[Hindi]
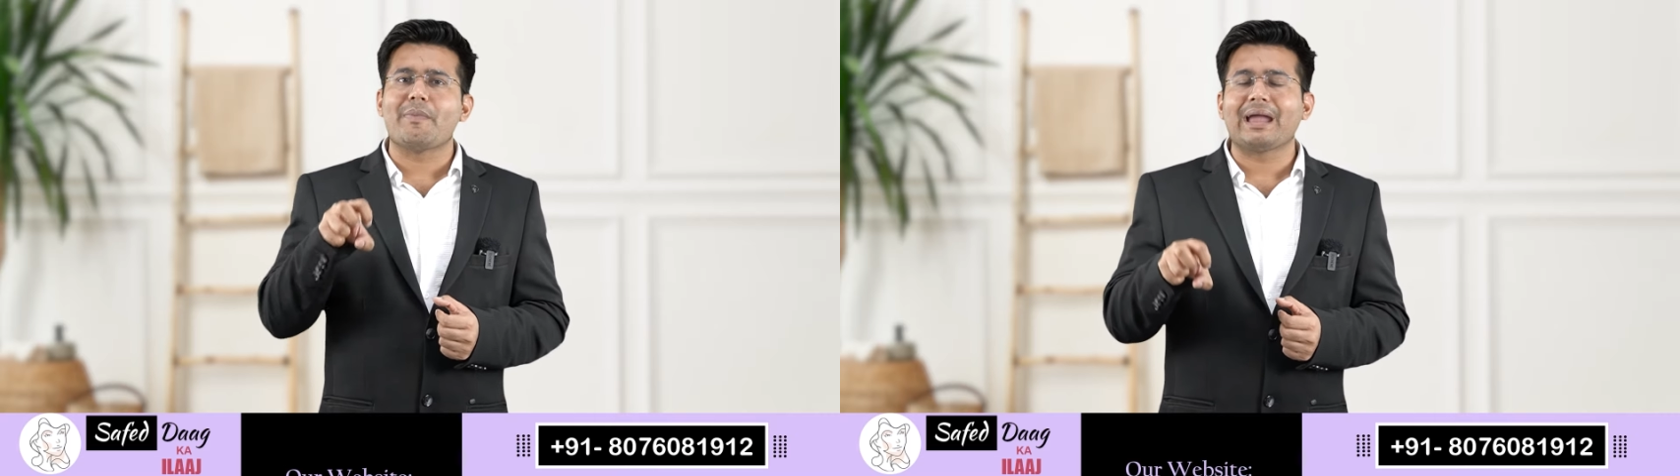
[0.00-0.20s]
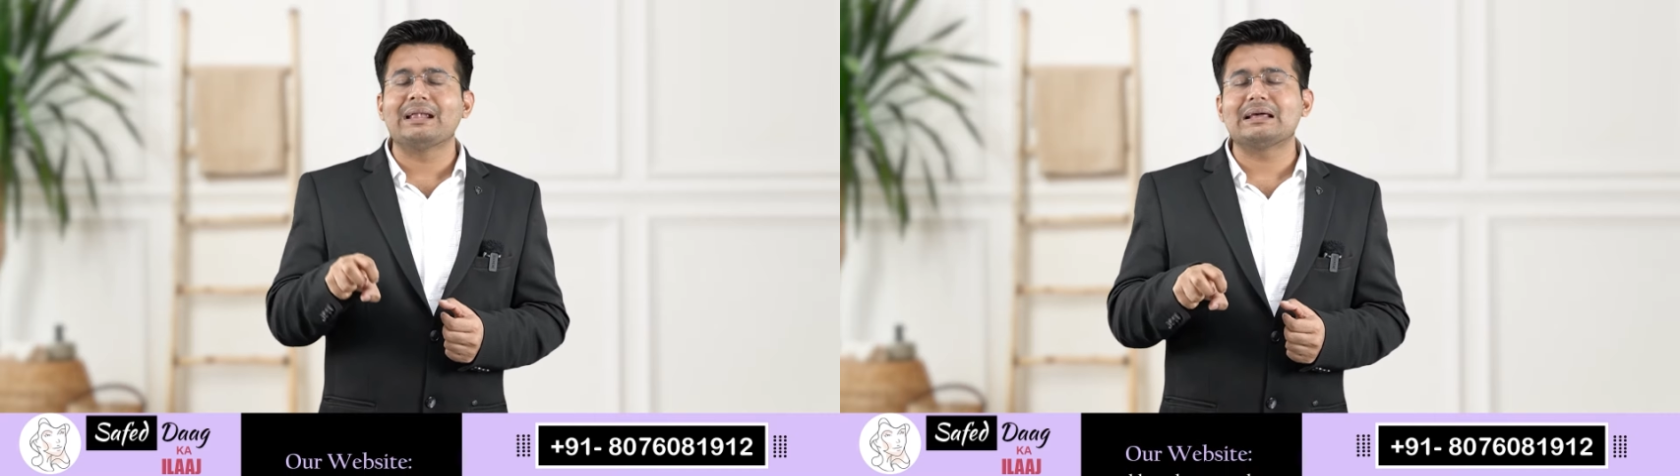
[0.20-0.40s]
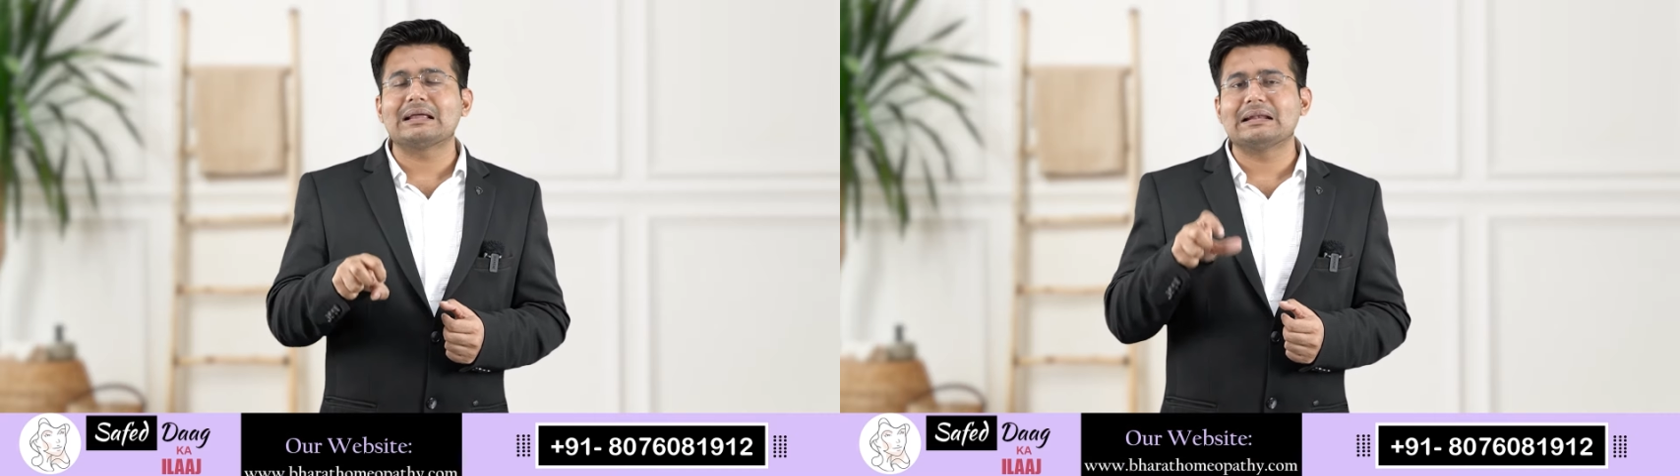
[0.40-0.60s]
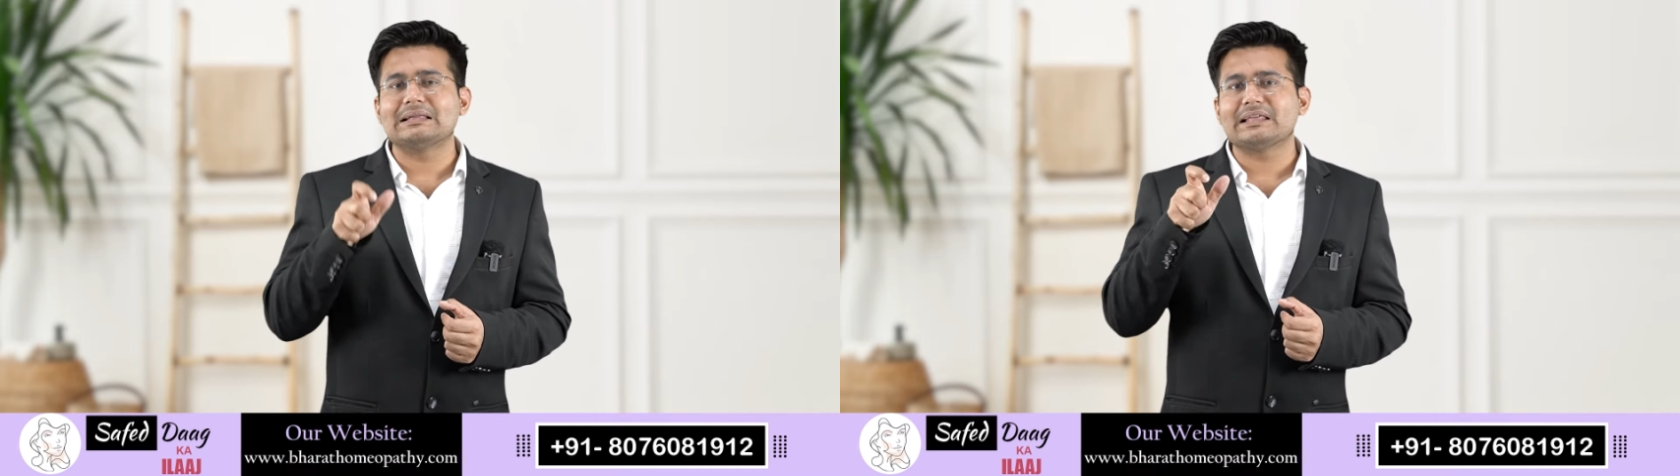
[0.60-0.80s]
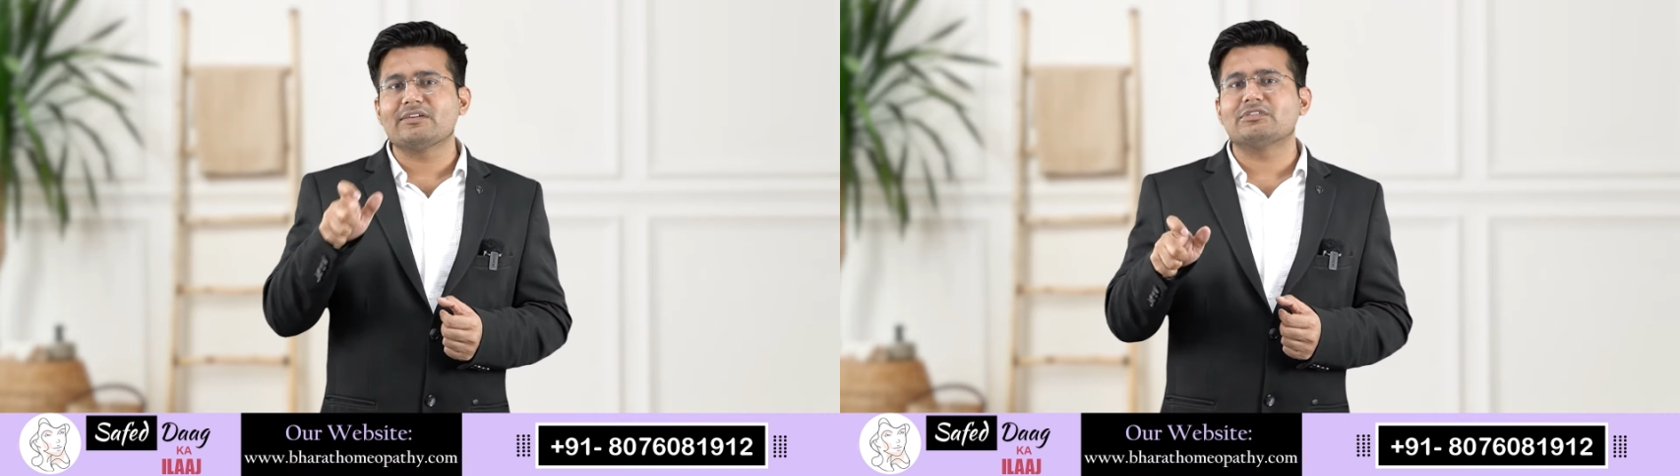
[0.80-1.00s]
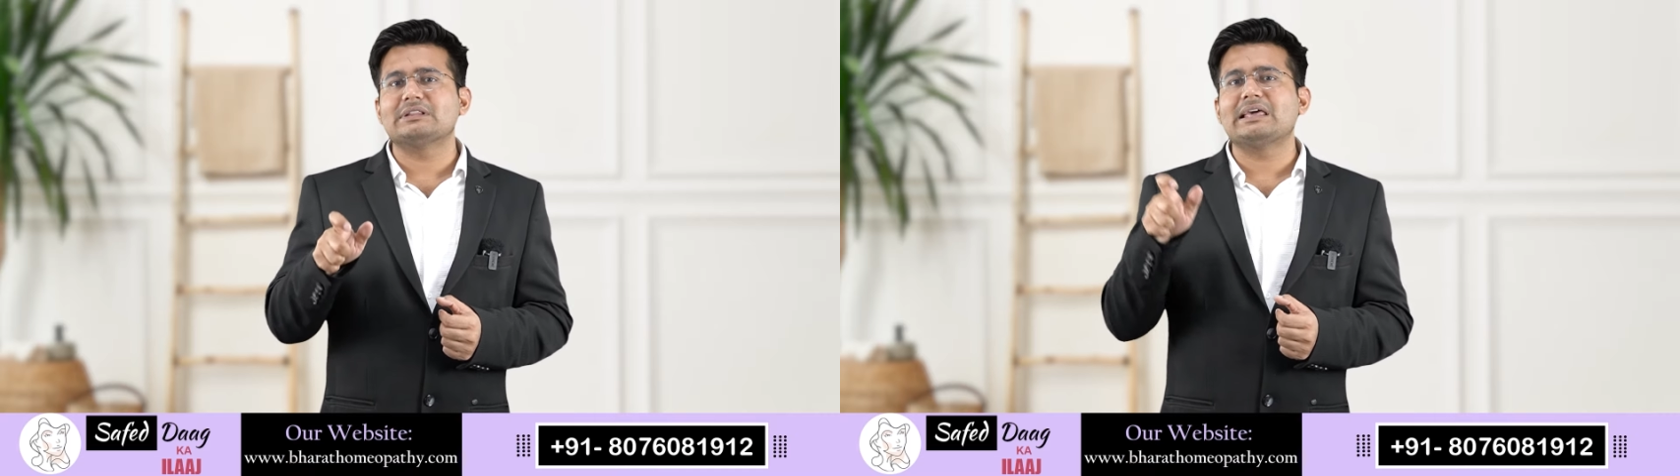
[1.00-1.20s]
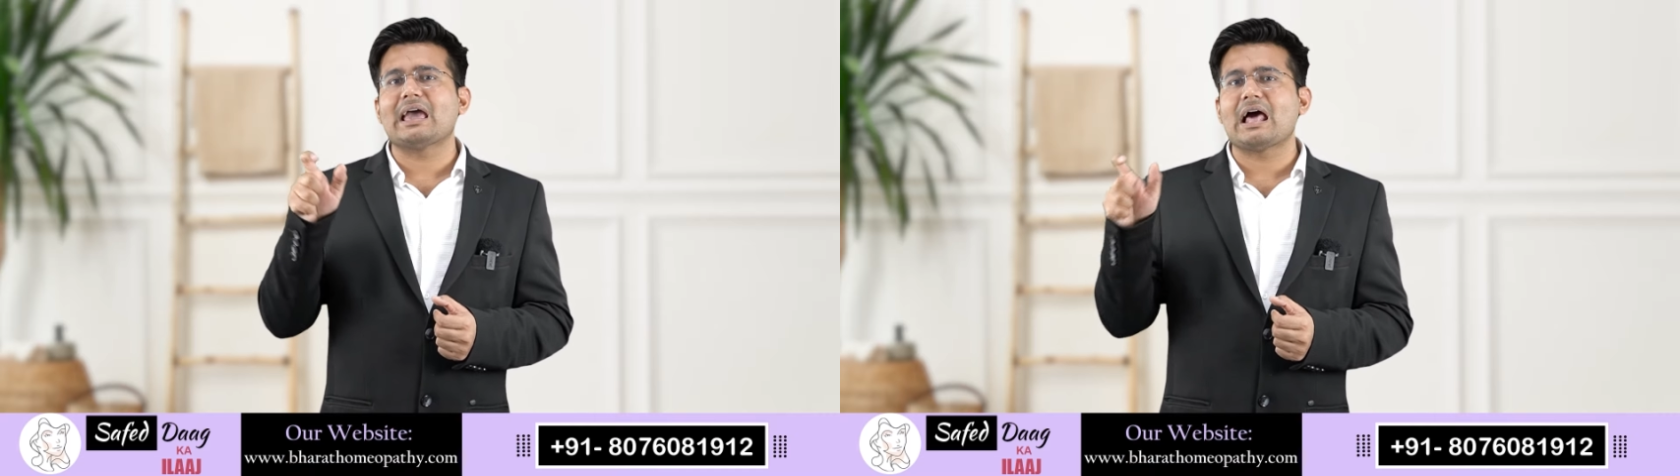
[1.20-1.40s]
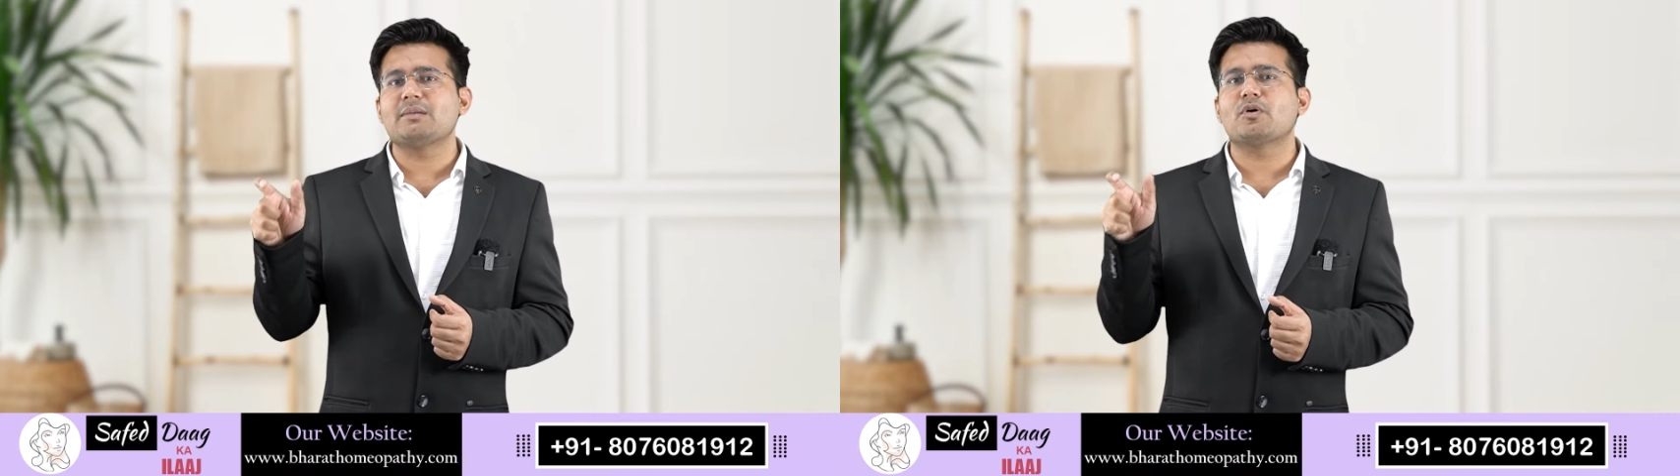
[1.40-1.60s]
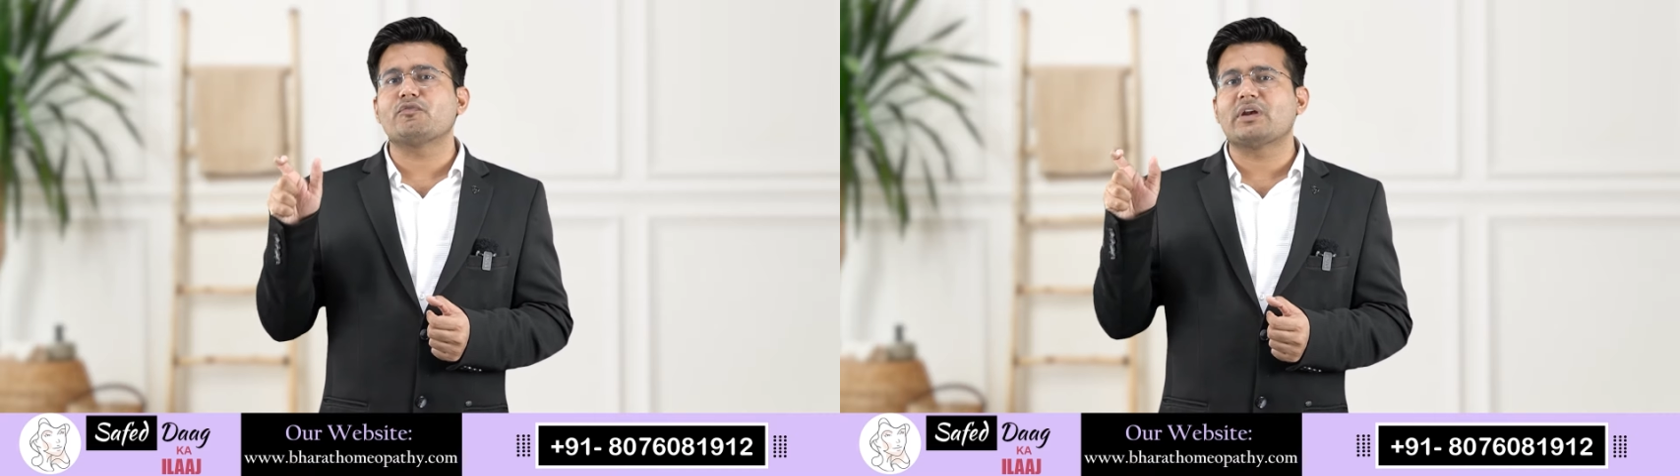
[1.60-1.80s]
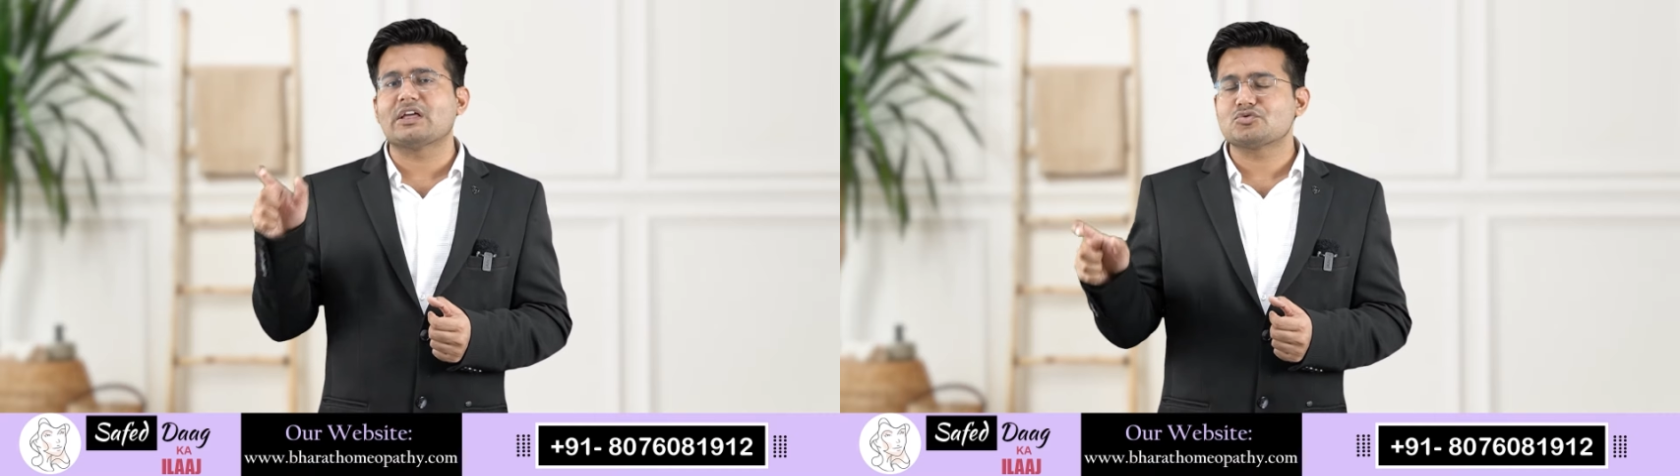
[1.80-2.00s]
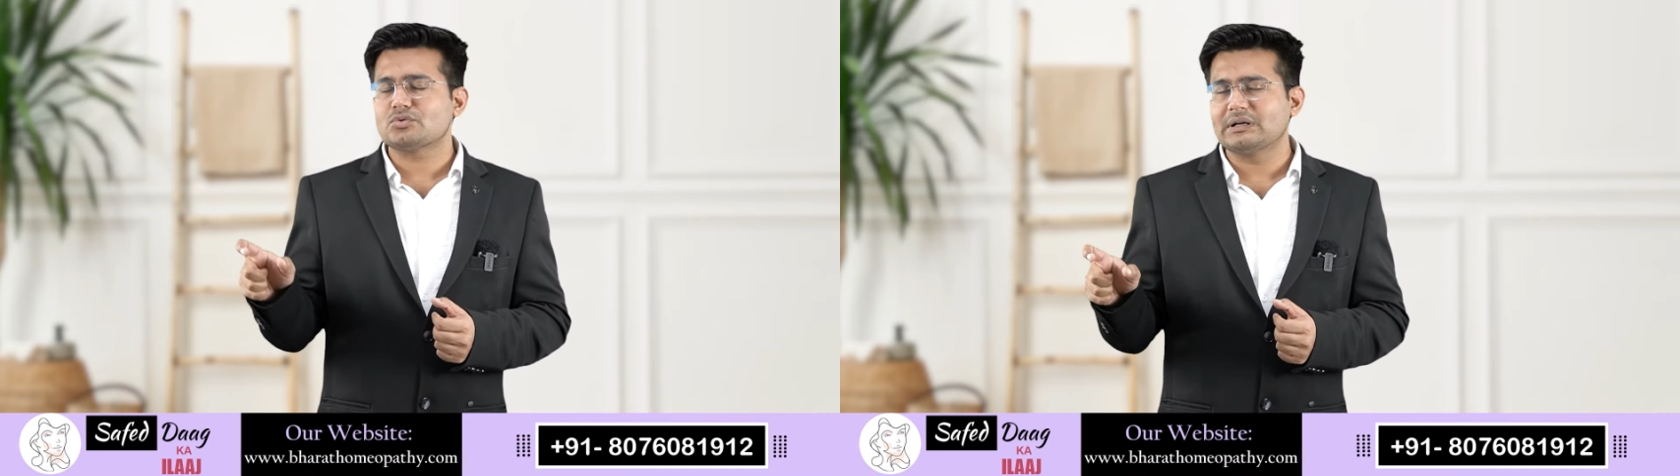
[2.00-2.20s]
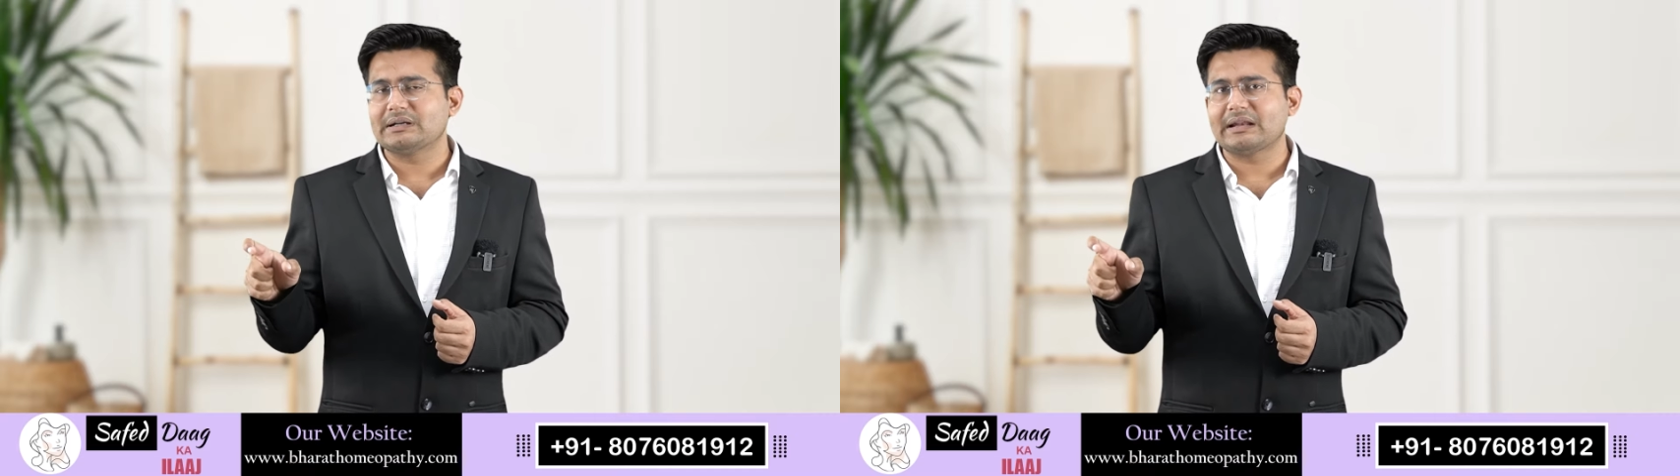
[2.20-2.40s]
बाइंड कर लेते हैं विद दी हेल्प ऑफ नेचुरल